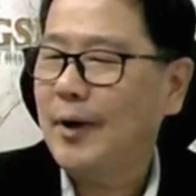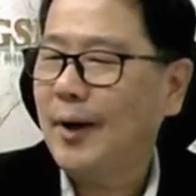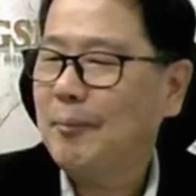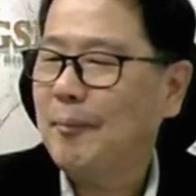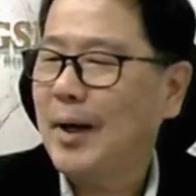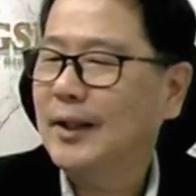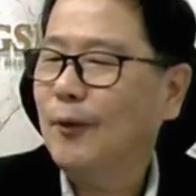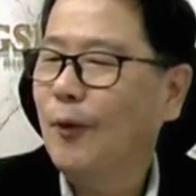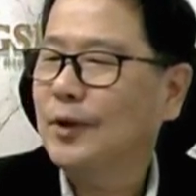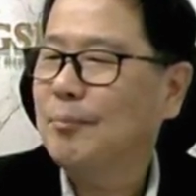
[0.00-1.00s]
แนวรับประมาณสั
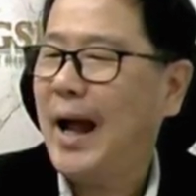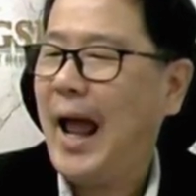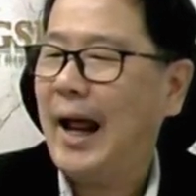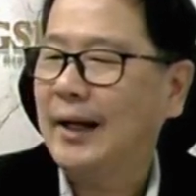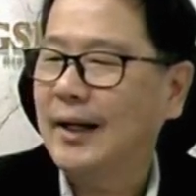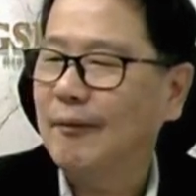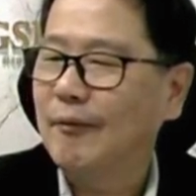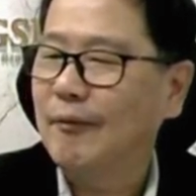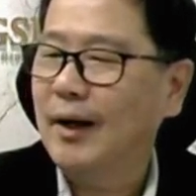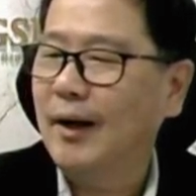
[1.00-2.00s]
กหกสิบแปดเนี่ยผ
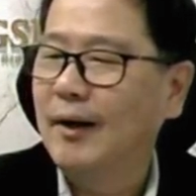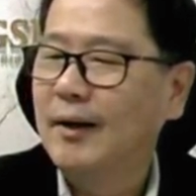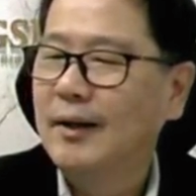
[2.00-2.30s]
มว่าก็